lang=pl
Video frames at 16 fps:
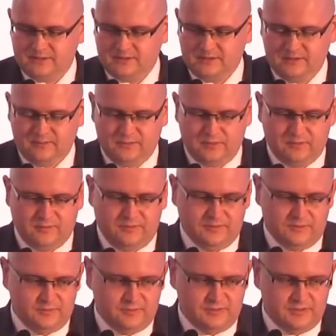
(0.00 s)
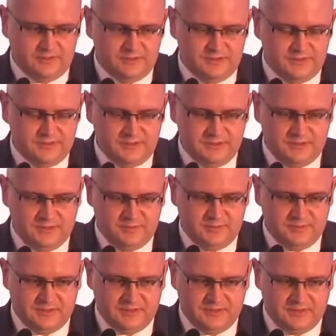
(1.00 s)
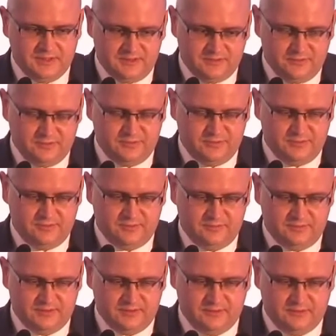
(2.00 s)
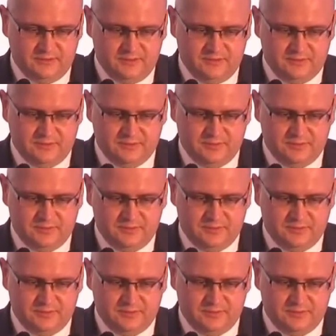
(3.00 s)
tak jak była mowa, ponad 40% jest już przygotowanych do tego,